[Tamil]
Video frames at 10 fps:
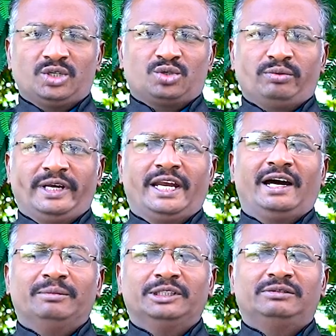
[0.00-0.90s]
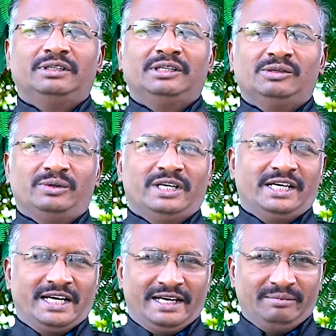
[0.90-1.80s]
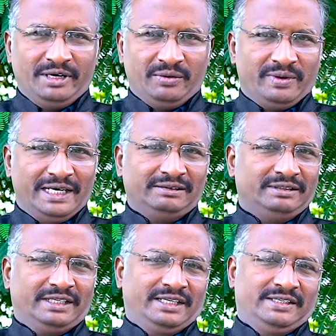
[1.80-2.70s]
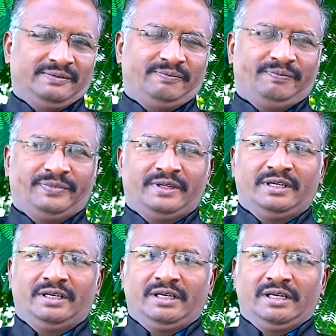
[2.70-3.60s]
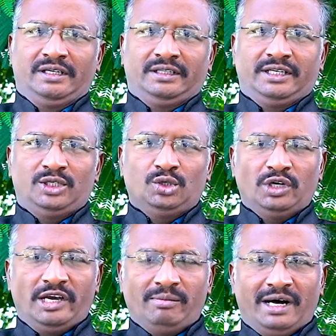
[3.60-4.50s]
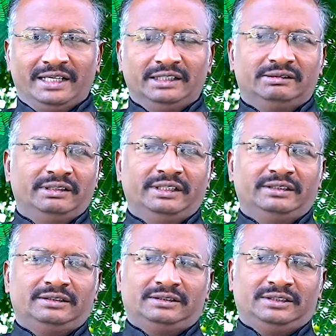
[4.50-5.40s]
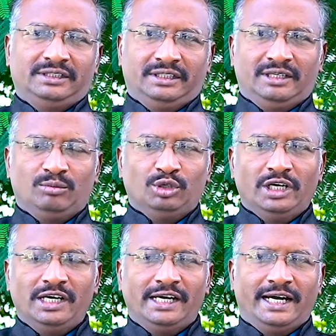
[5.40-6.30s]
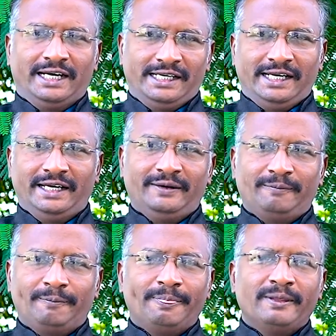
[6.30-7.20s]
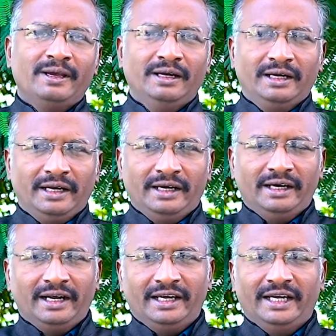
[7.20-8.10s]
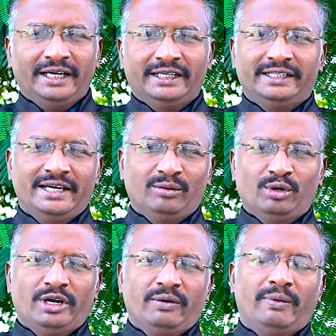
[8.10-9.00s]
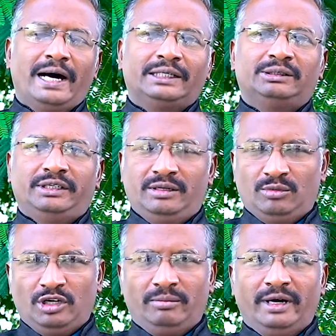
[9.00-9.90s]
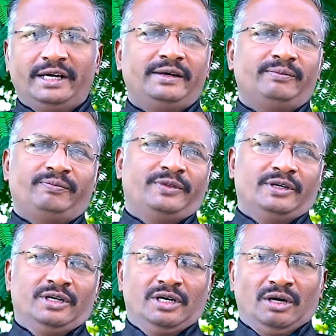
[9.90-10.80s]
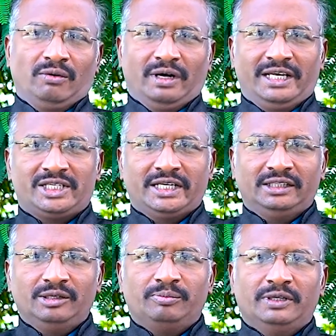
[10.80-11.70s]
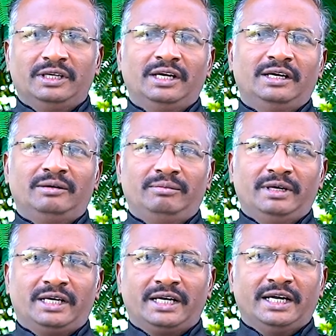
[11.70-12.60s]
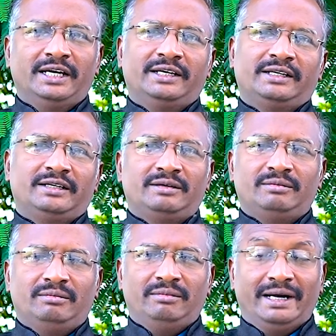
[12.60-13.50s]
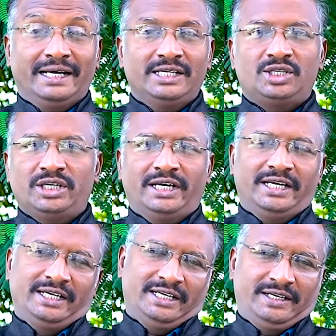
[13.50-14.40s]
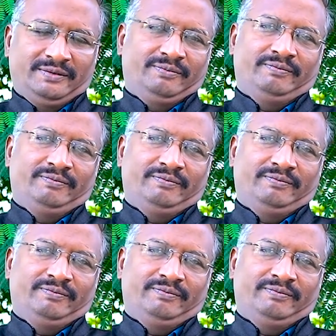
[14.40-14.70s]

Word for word: கிறிஸ்துவின் நாமத்தில் உங்களுக்கு அன்பின் வாழ்த்துக்கள் இந்த ஜூலை மாதத்தின் இந்த முதல் நாளிலே இன்றைய தேவனுடைய வார்த்தையின் மூலமாய் உங்களை சந்திப்பதிலே மிக்க மகிழ்ச்சி அடைகிறேன்